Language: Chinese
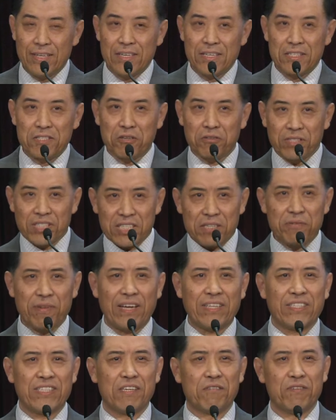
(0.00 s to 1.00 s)
从这
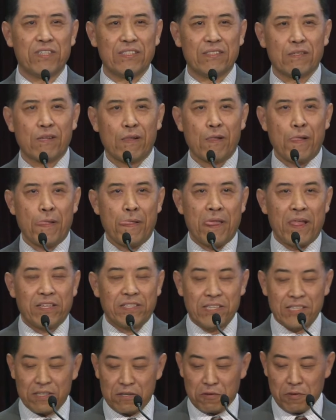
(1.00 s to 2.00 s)
段经文，
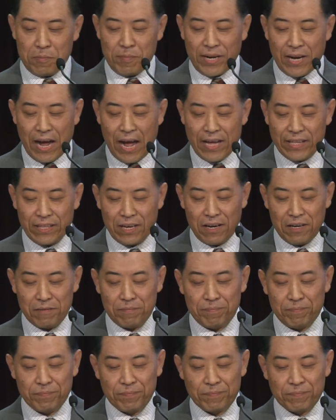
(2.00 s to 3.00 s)
其实我们看到，
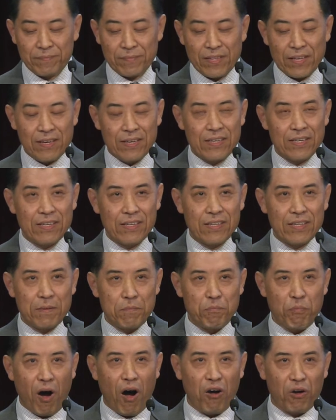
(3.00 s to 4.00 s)

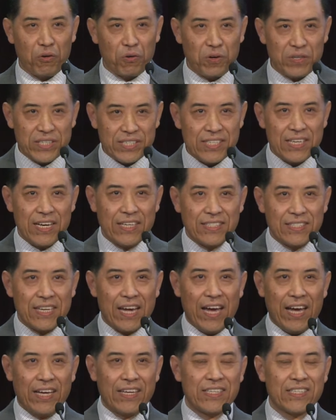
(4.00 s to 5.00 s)
保罗现
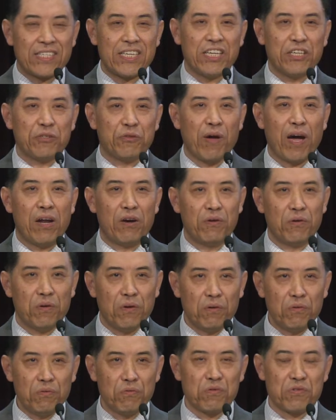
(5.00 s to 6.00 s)
在这一段
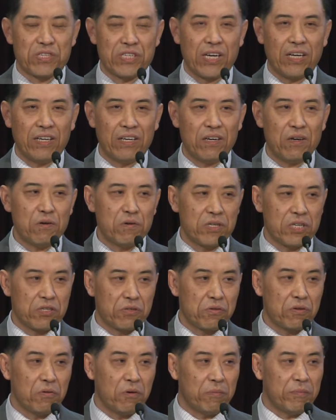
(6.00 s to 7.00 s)
路程，或者
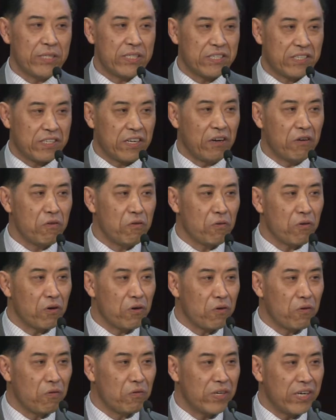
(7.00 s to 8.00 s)
说我们神国
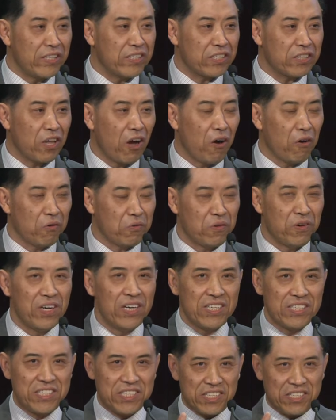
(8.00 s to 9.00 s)
公认的道路，
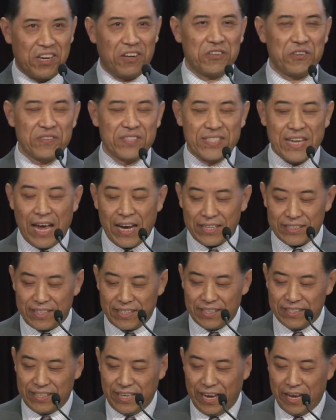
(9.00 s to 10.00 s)
至少有三个
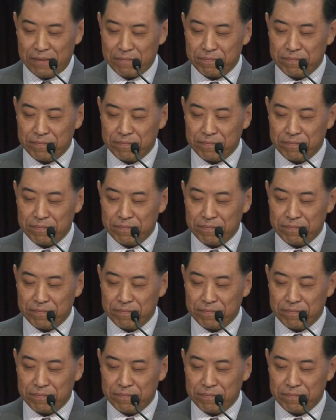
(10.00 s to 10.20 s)
特点。